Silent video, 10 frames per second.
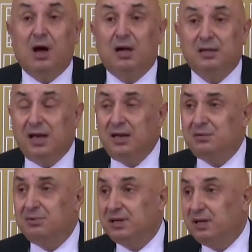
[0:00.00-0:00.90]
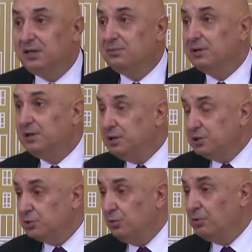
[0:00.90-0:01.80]
Adalet mekanizması
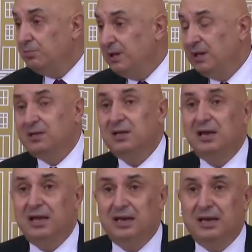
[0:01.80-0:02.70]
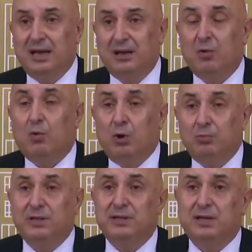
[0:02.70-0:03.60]
işliyor, milletin lehine
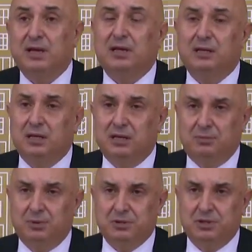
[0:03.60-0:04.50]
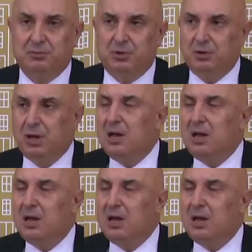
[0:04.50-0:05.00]
olması gerektiği gibi işlemiyor.